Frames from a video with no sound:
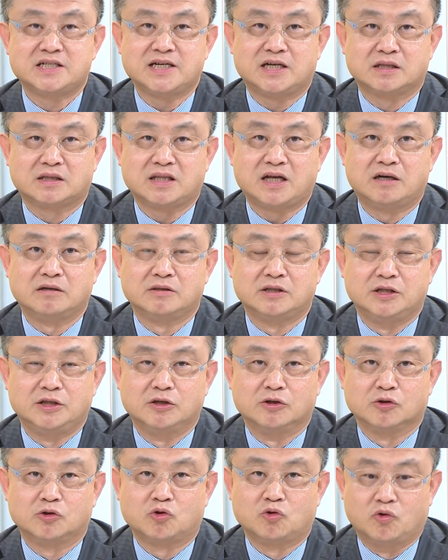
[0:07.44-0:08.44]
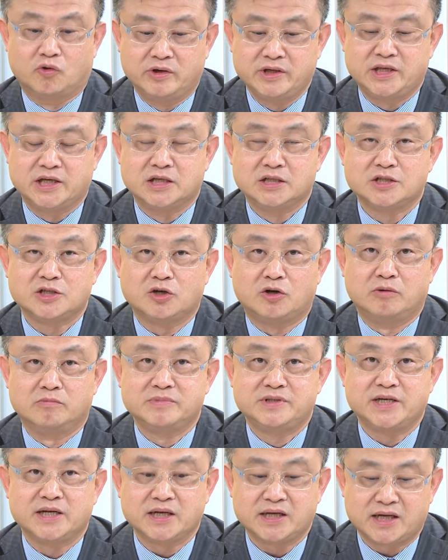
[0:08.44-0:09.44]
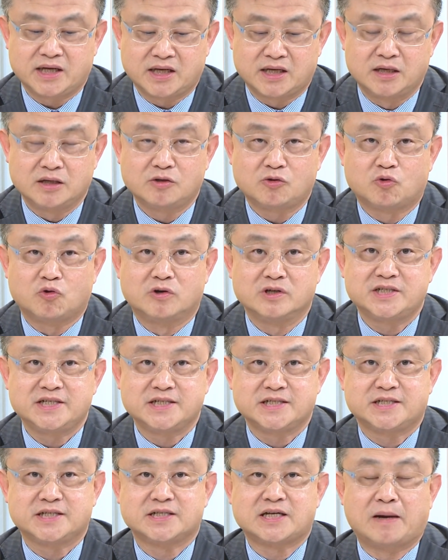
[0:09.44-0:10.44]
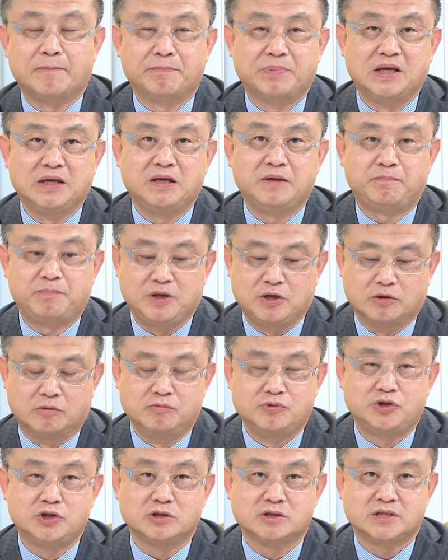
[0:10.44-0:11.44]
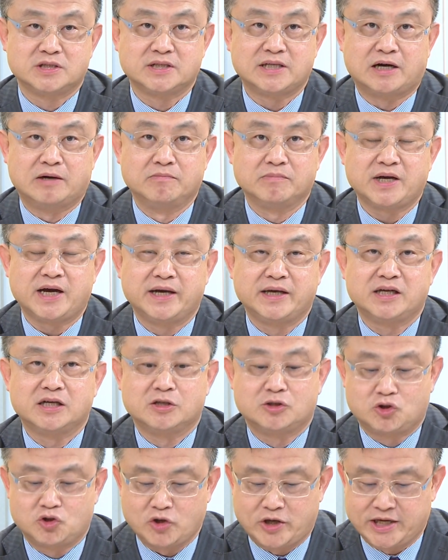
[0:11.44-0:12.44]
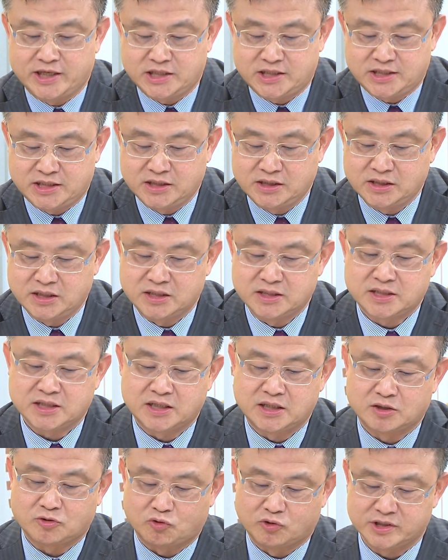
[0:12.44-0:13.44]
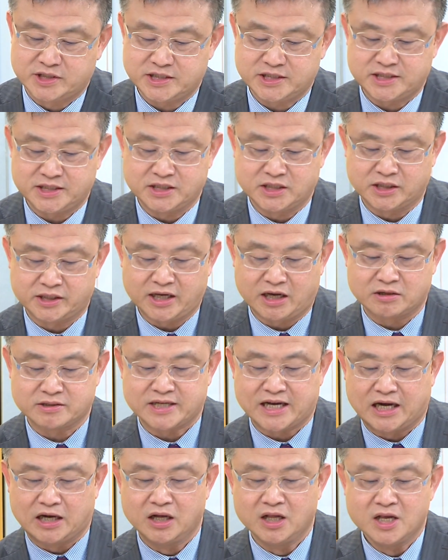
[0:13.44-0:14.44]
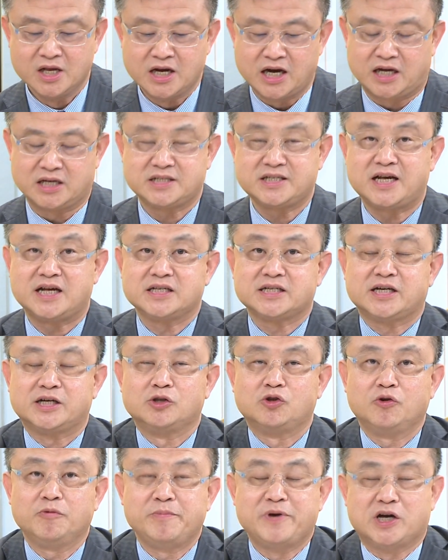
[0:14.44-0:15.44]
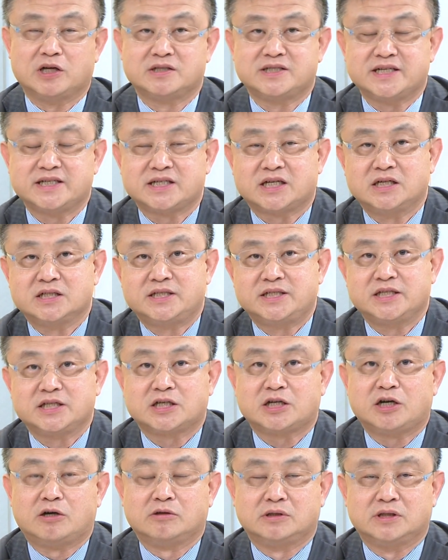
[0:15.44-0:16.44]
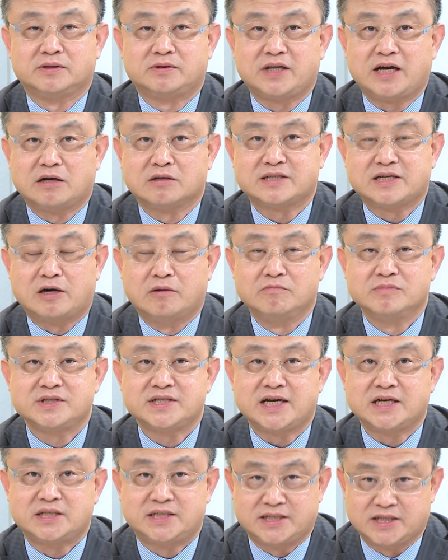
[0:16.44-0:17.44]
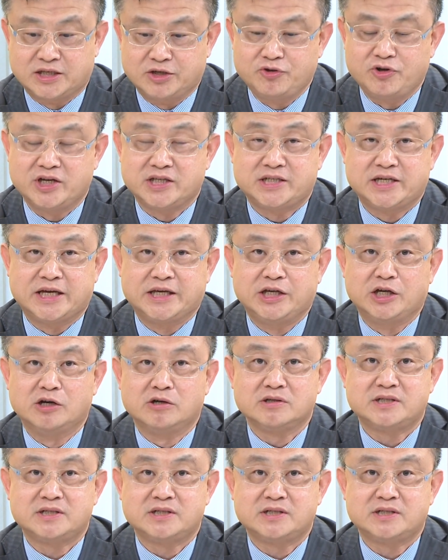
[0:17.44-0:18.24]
价到底有多严重？我们先跟国际市场比一比，我们就知道。我们看一个最新的这个国际性的调查，好，上这个 r u b i o 这个机构的调查，我们在几个月前也有